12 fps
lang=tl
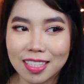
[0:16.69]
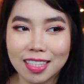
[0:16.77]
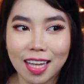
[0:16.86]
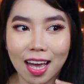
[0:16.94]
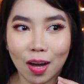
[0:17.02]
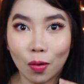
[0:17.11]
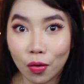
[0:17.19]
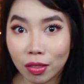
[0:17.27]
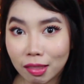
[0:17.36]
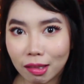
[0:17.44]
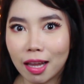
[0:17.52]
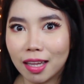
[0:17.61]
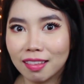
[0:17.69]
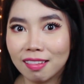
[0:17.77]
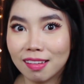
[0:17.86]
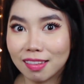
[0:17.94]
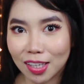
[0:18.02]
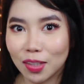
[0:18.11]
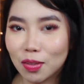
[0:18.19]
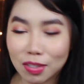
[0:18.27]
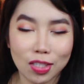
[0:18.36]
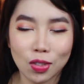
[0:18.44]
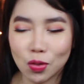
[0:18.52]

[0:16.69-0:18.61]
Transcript: na content dito sa